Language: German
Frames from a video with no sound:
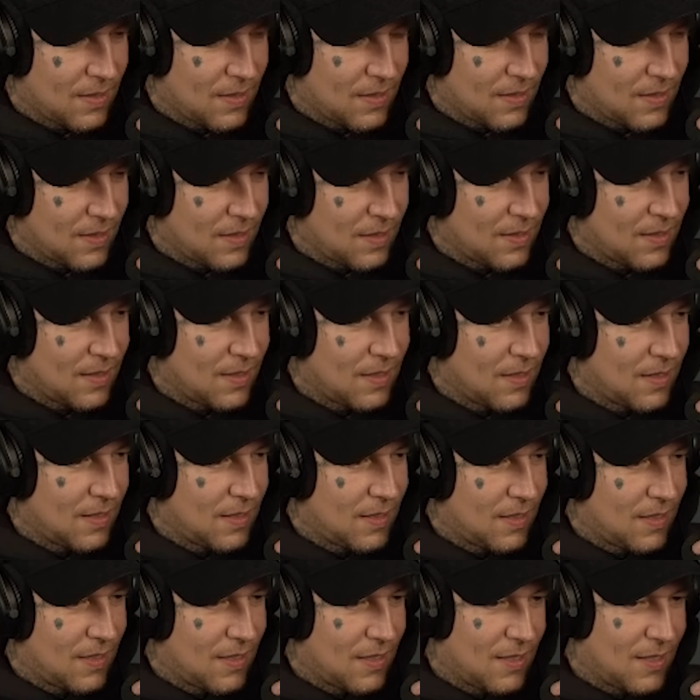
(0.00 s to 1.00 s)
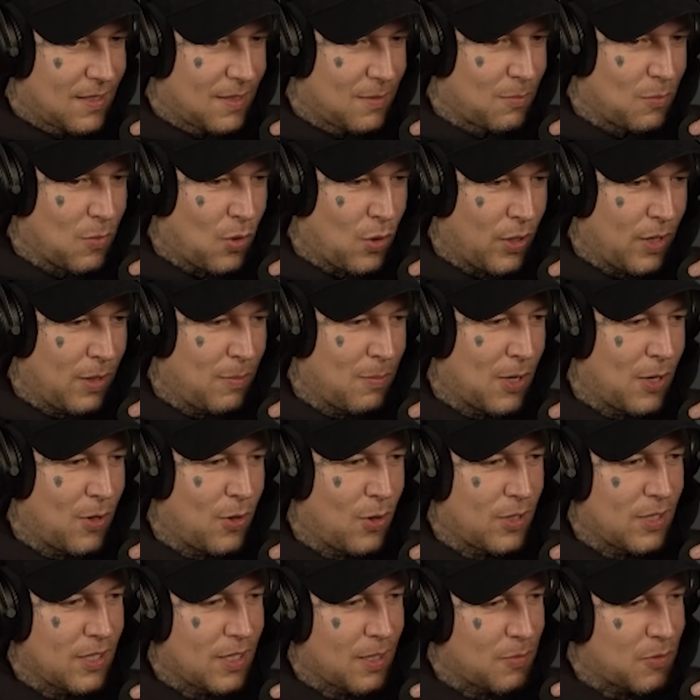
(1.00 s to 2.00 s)
Hey, was geht? Moin, man
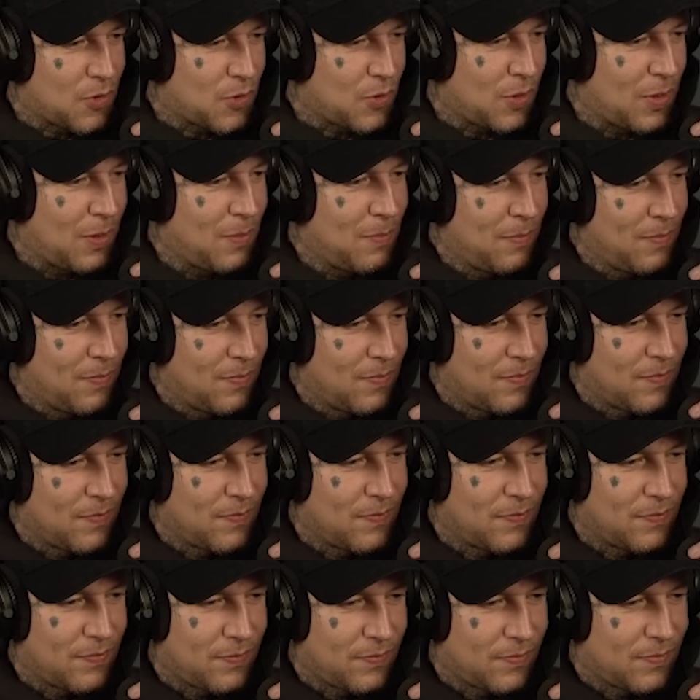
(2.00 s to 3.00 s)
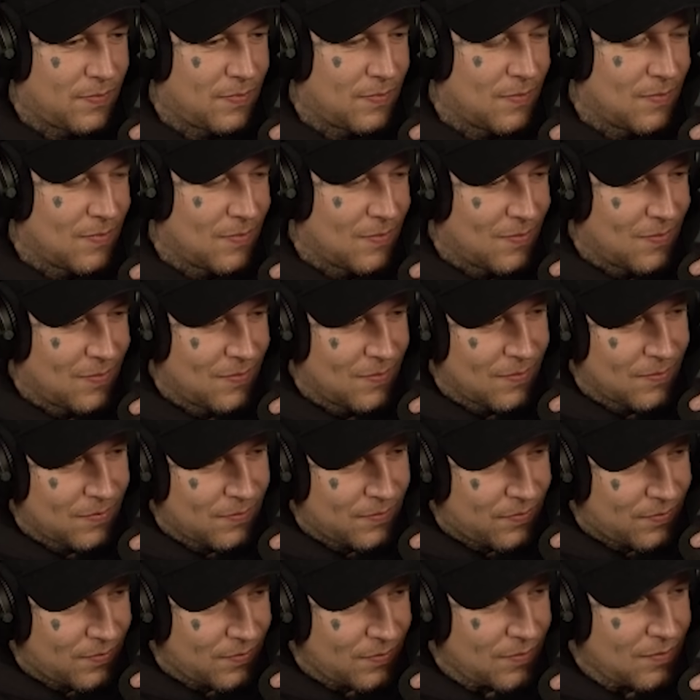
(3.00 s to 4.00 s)
hört dich im Stream. Was
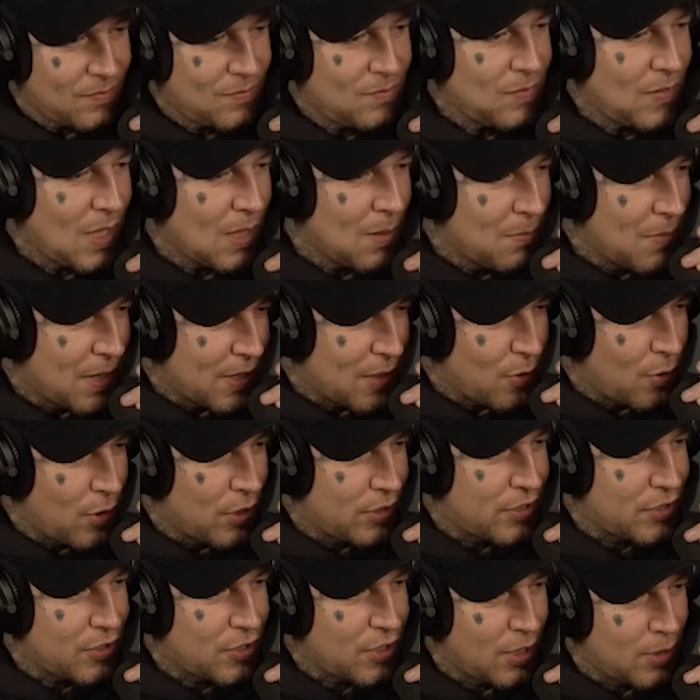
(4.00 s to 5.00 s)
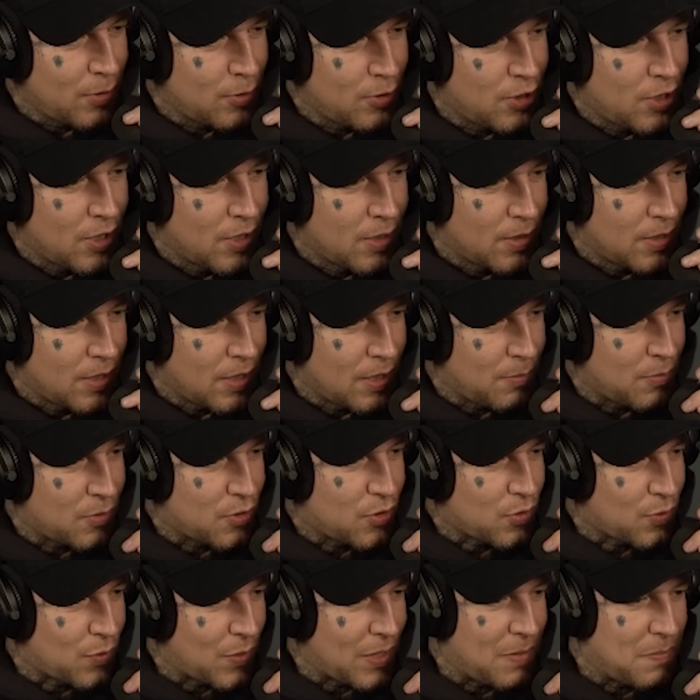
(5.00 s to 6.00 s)
ist? Man hört dich in, im
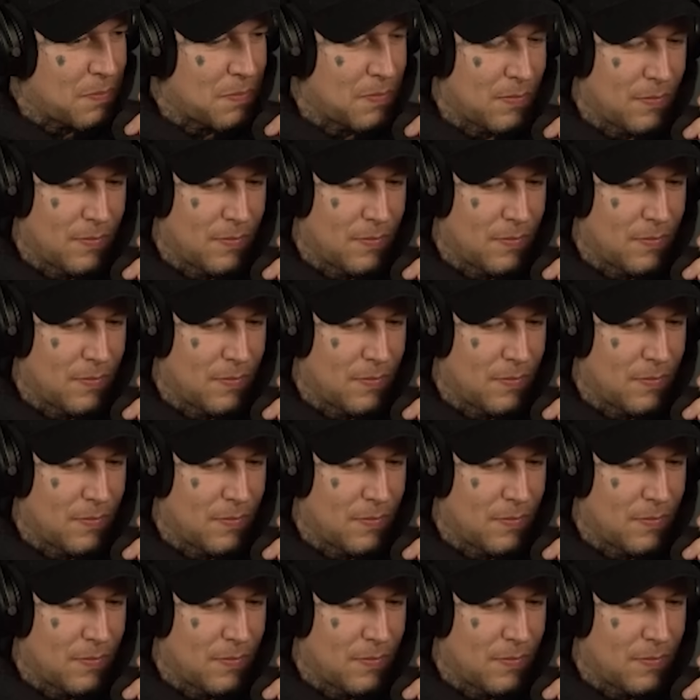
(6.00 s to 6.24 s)
Stream.